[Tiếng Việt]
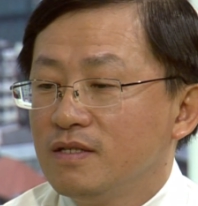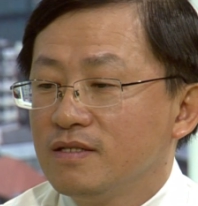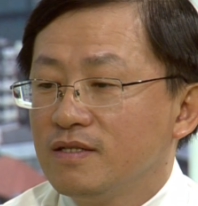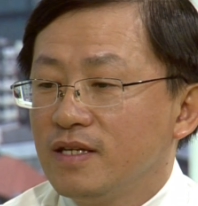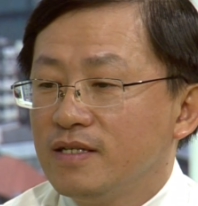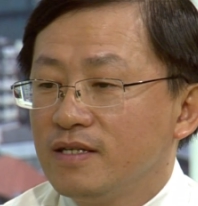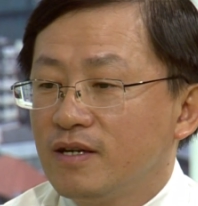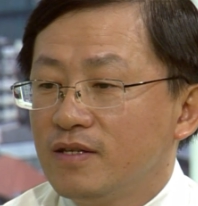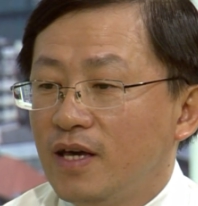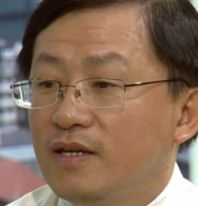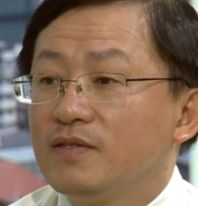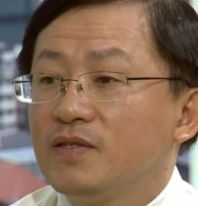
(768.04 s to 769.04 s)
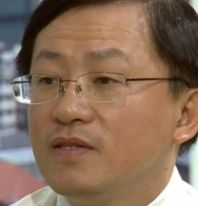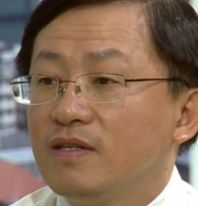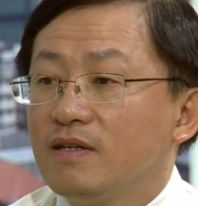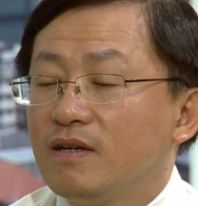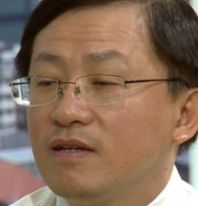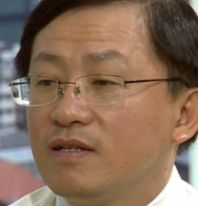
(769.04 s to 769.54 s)
thì có thể à,
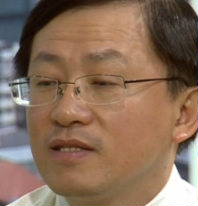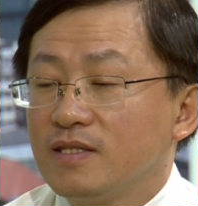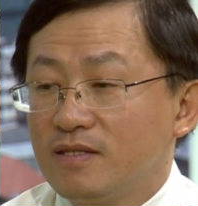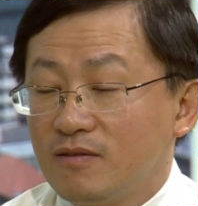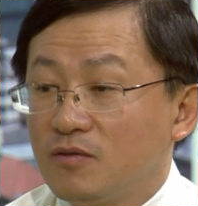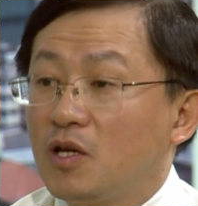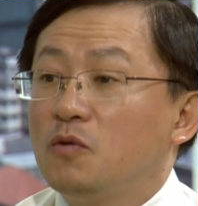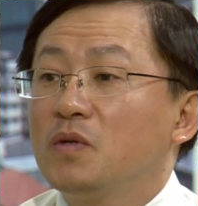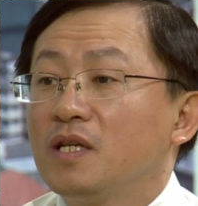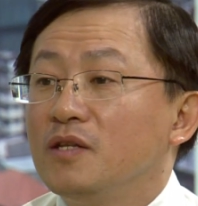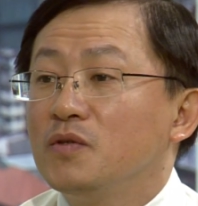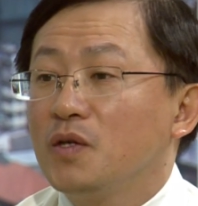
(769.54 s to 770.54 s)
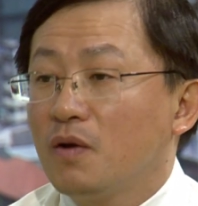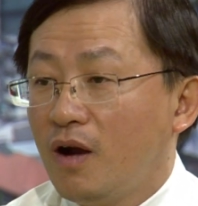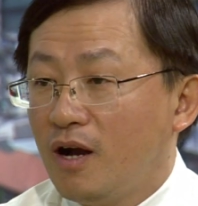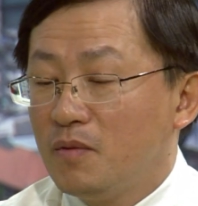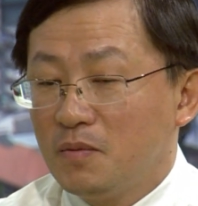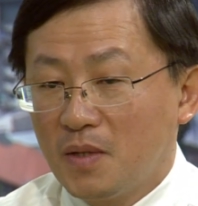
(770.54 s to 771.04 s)
ờ, thật tự quyết định chuyện của
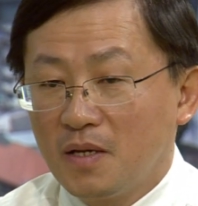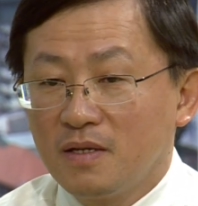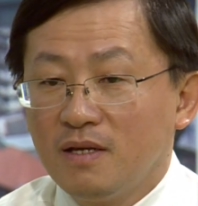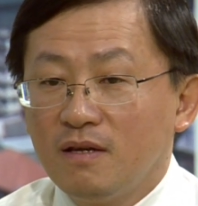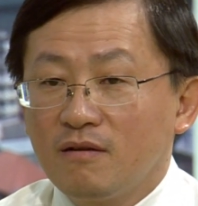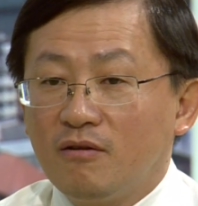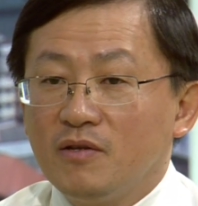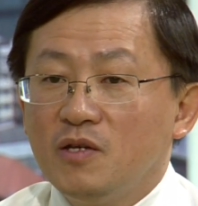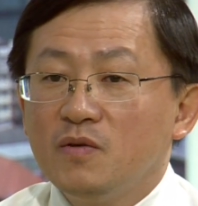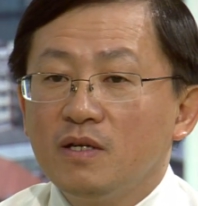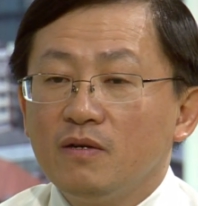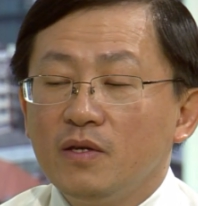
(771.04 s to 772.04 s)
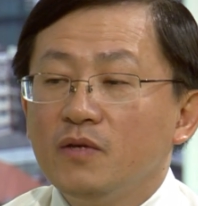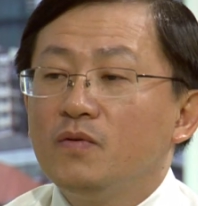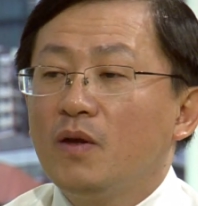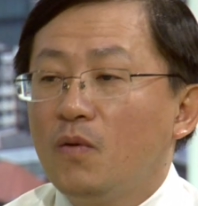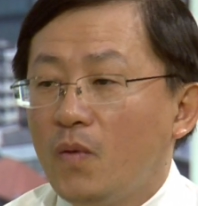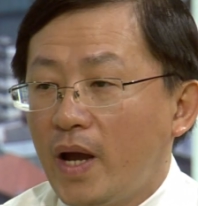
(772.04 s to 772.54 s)
họ mình nói còn nếu như yêu
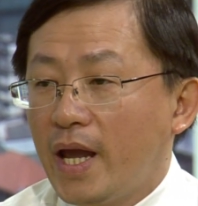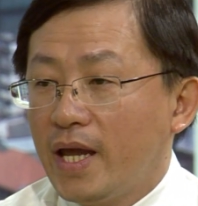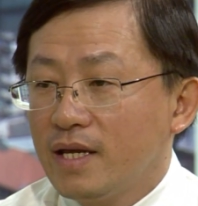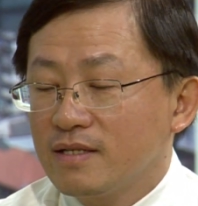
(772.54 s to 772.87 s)
nhau quá